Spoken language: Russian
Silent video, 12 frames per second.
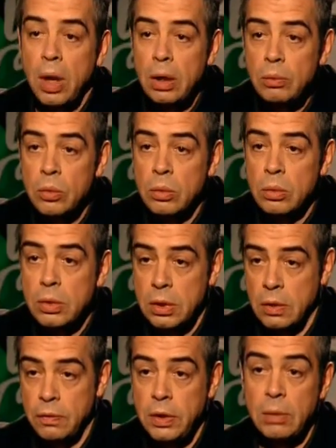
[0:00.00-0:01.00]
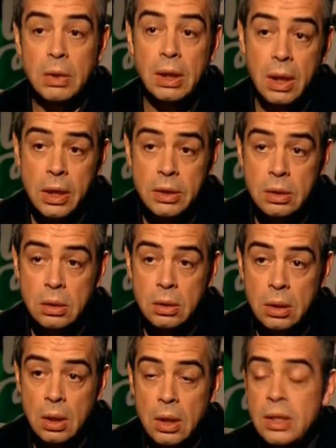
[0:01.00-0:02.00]
пальму» за фильм «Класс»,
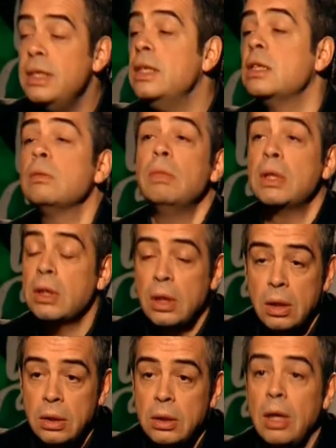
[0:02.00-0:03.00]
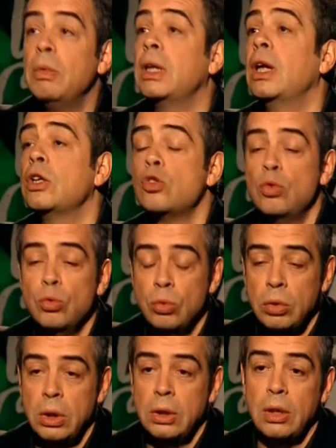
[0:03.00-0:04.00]
несмотря на,
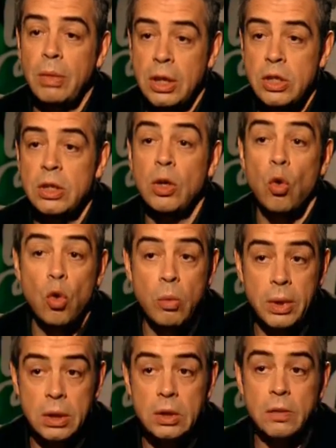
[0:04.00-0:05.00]
мрачную, на мрачный образ